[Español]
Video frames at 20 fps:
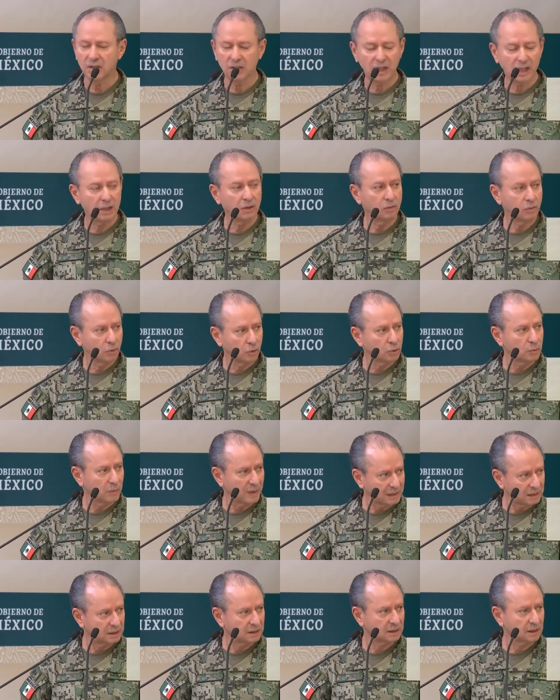ya algunos
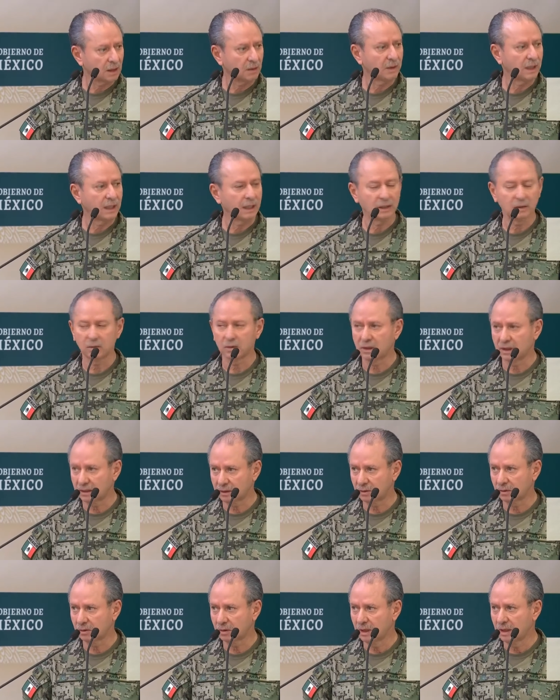meses trabajando en
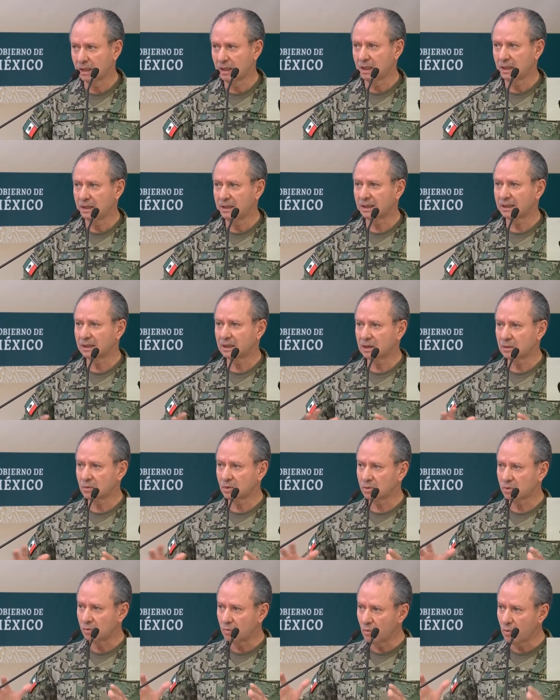eso. Ya
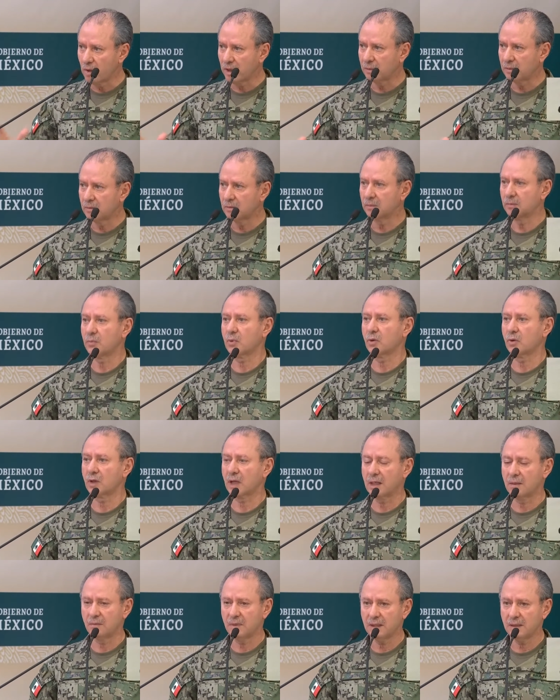tenemos un buen
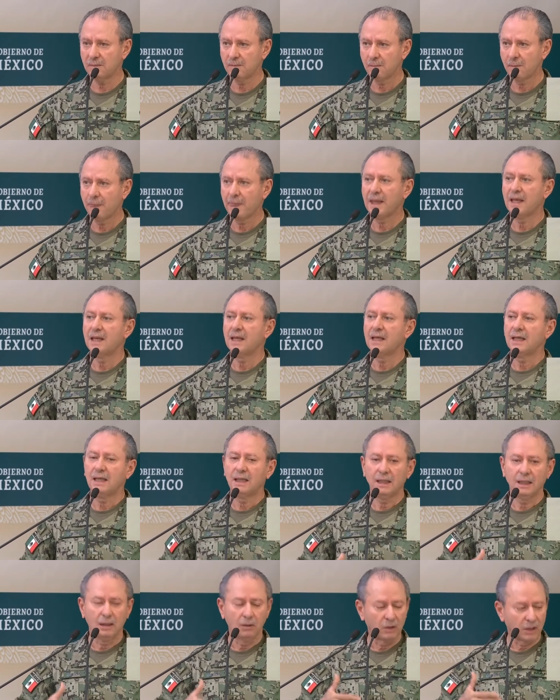programa
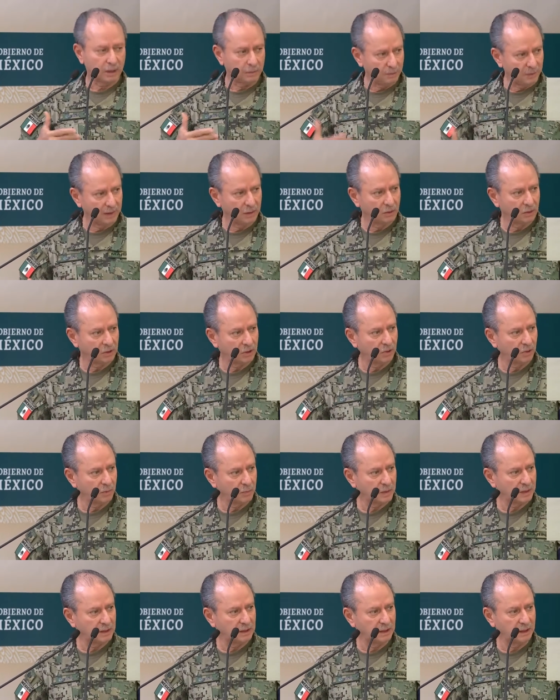lo repito,
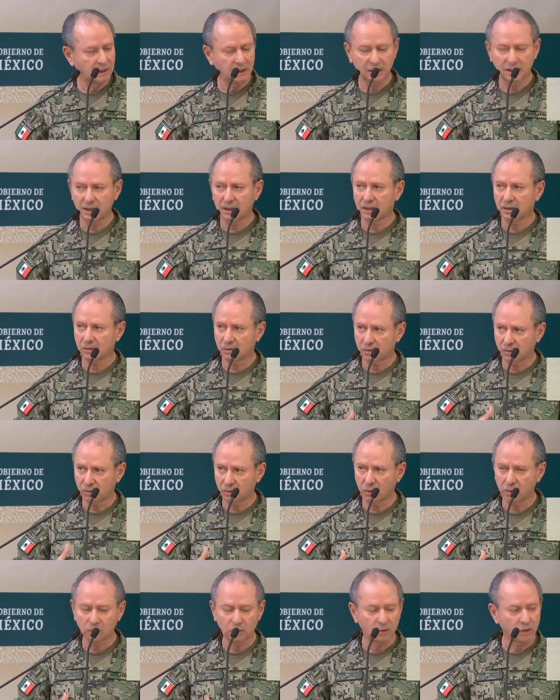señor presidente, con
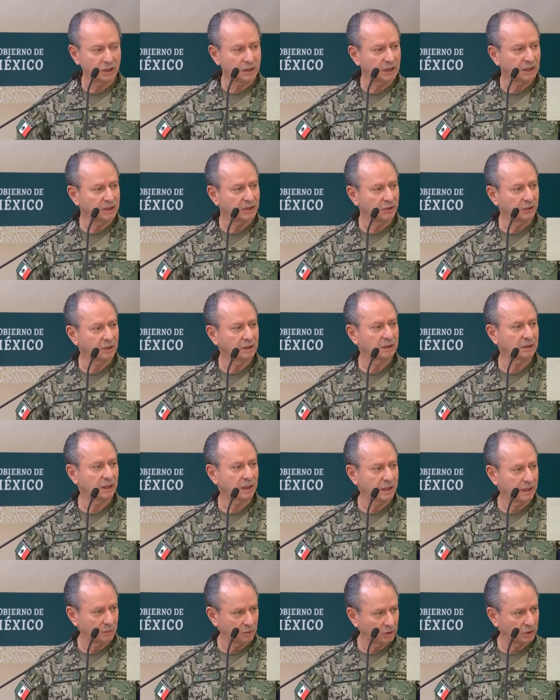su autorización
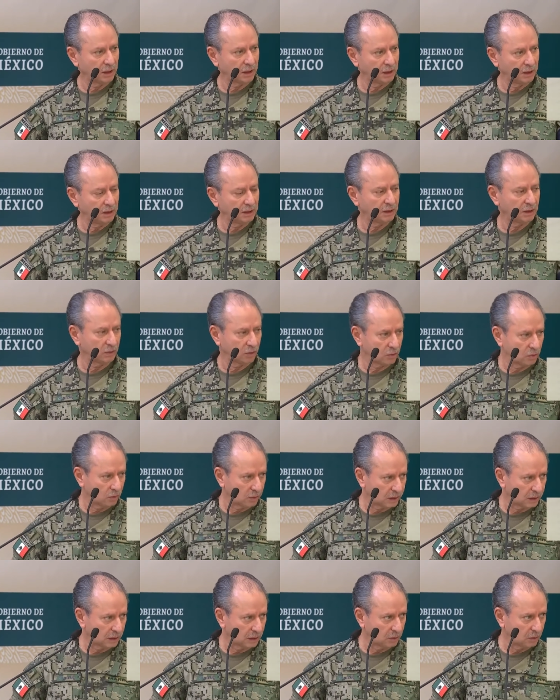estaríamos aquí, señor
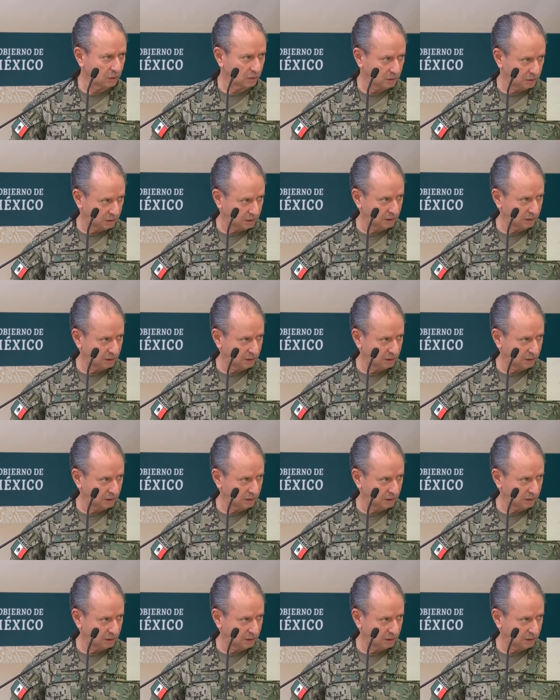gobernador,